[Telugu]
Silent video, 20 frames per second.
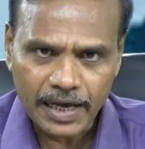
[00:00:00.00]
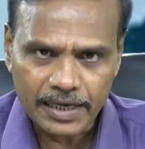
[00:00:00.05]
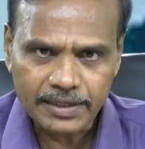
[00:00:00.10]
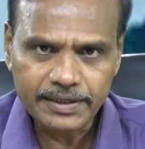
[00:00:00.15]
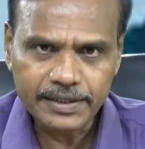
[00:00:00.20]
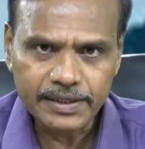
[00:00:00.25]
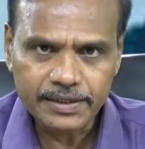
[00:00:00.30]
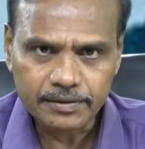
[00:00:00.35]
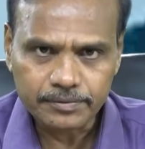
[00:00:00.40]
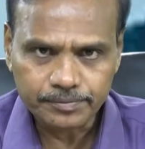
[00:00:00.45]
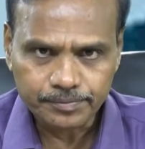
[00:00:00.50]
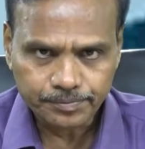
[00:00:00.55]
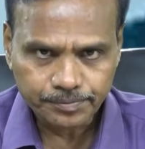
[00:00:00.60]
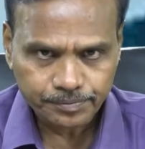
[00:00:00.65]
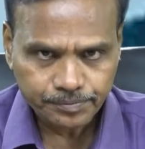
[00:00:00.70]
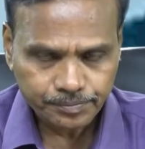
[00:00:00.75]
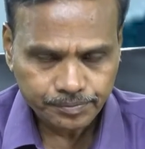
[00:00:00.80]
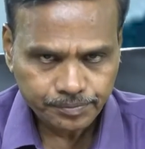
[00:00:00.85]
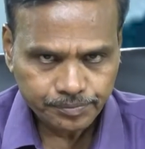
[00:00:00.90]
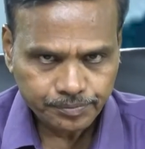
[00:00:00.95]
అది
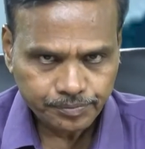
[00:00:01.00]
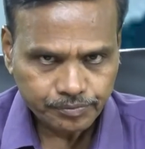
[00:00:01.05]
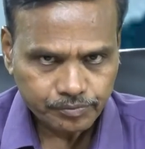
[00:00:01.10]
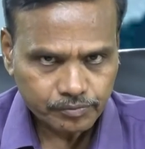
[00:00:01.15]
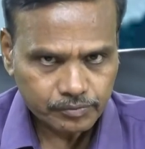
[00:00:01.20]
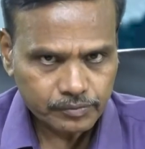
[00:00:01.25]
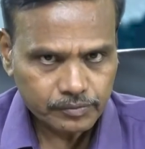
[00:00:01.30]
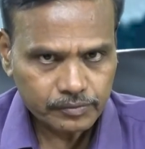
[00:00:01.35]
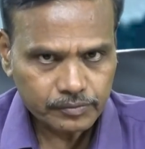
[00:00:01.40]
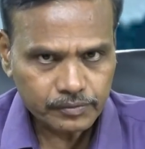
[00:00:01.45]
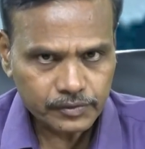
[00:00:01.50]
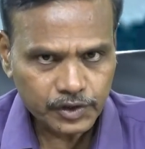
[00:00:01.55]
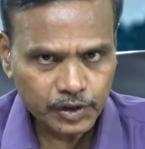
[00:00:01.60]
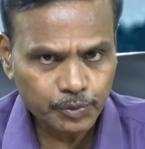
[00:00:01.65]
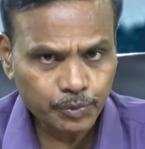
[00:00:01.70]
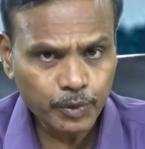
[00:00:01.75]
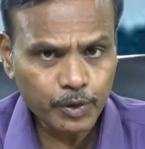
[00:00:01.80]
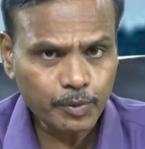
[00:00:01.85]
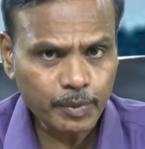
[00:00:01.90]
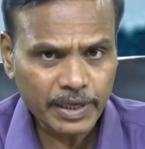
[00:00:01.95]

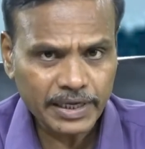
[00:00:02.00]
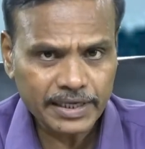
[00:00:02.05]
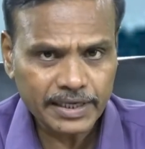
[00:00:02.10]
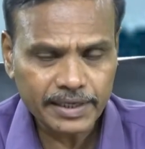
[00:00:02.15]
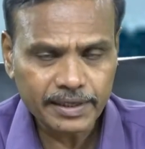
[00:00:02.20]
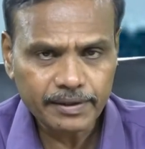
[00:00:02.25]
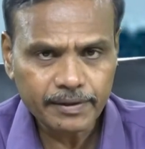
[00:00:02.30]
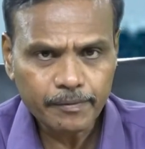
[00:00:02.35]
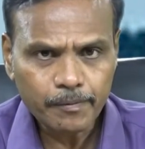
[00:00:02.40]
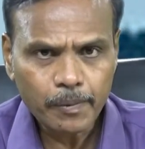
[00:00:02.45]
ఇప్పుడు మనకి